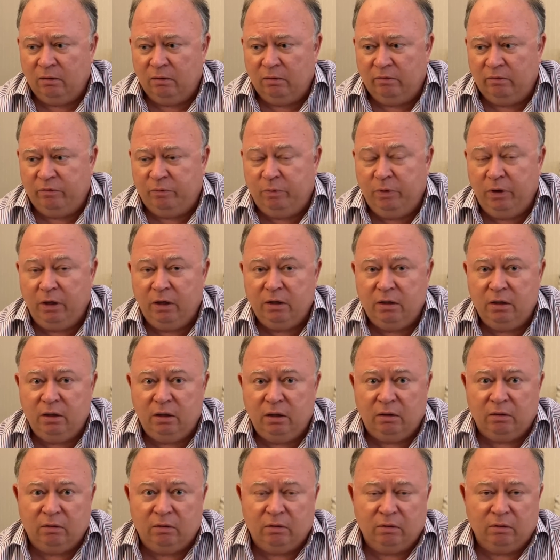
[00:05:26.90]

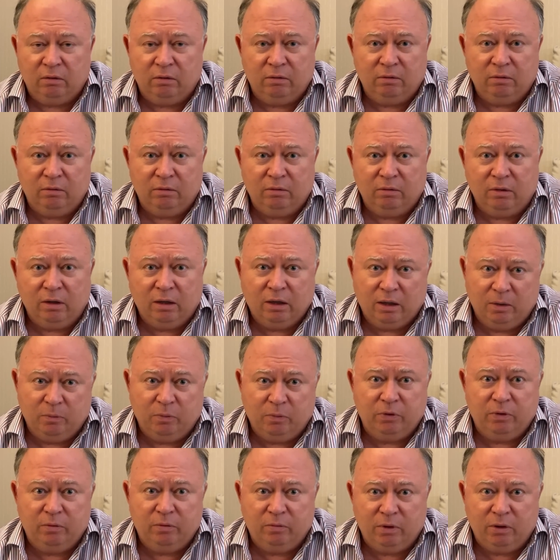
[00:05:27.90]
Впереди, как я
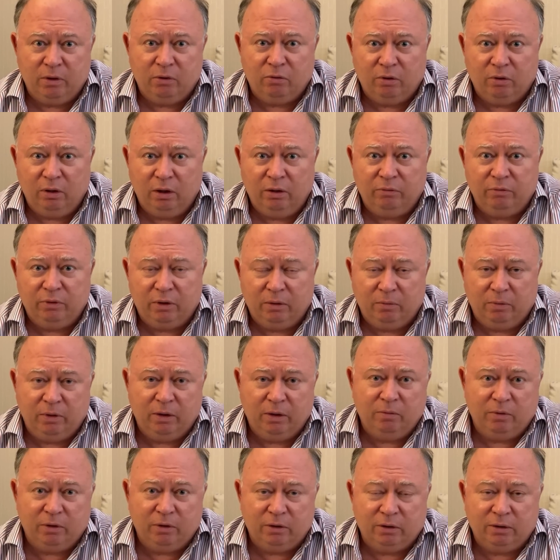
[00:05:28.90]
понимаю, главная
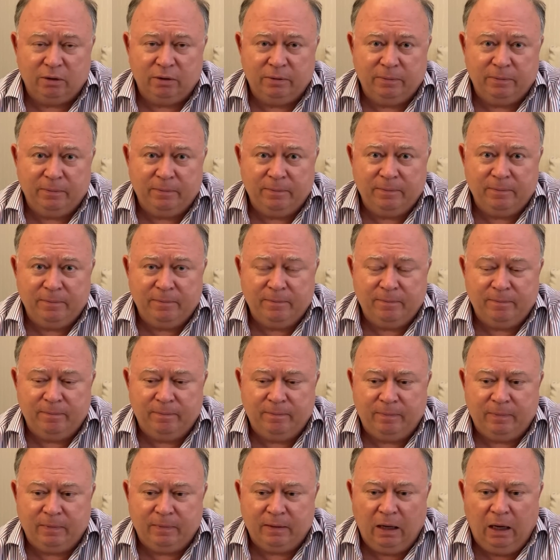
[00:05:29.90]
борьба -то.
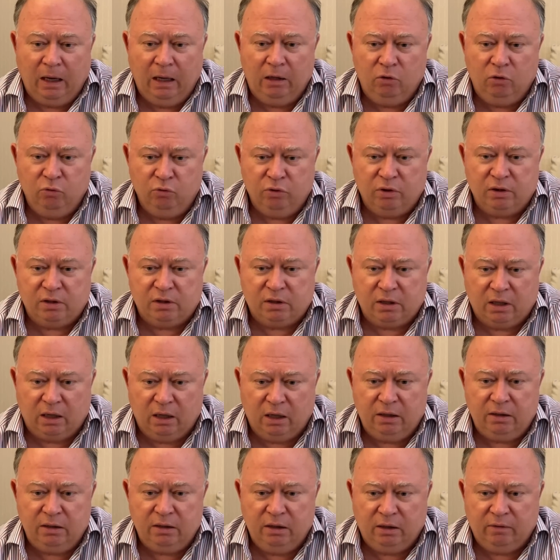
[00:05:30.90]
А люди,
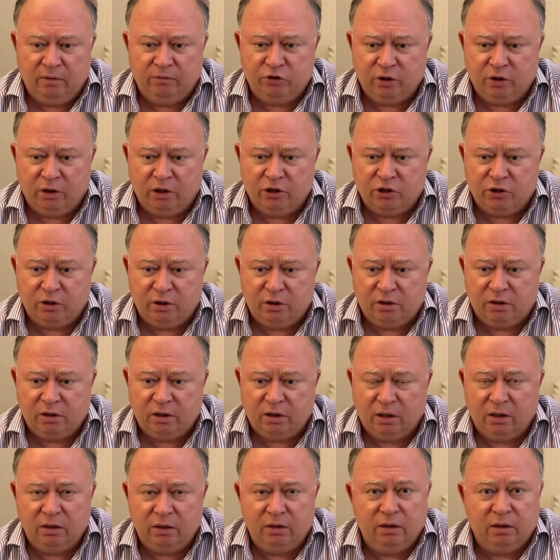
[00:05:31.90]
соратники, вчерашние
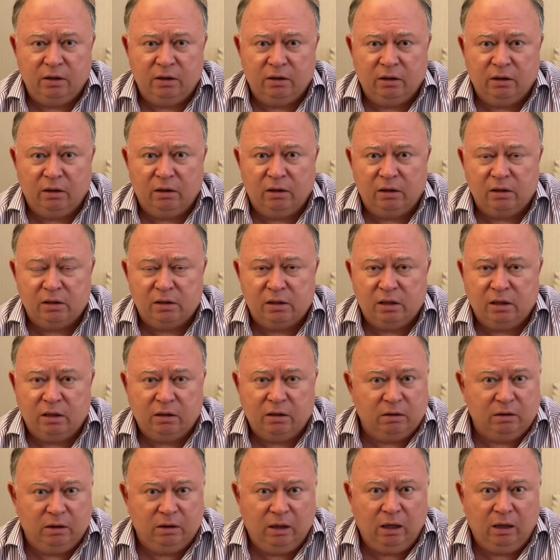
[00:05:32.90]
соратники на глазах,
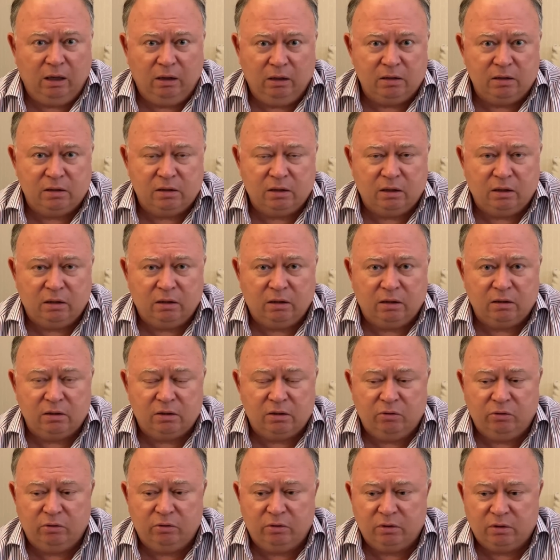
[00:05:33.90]
на глазах
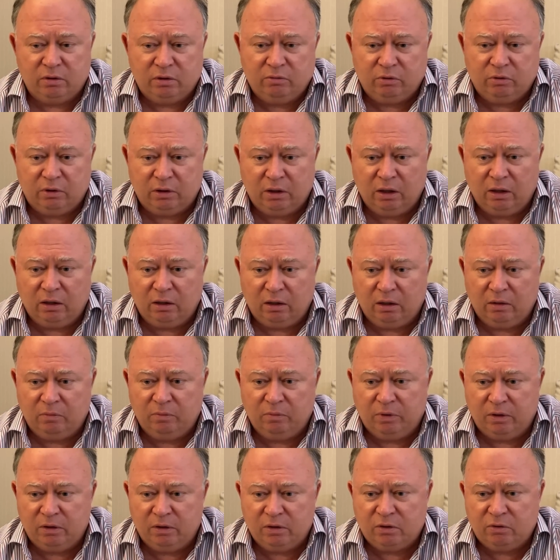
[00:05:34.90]
расходятся вот так, как
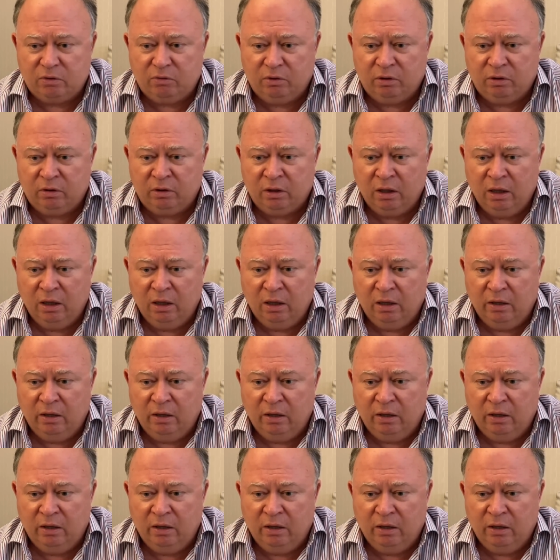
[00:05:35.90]
происходит.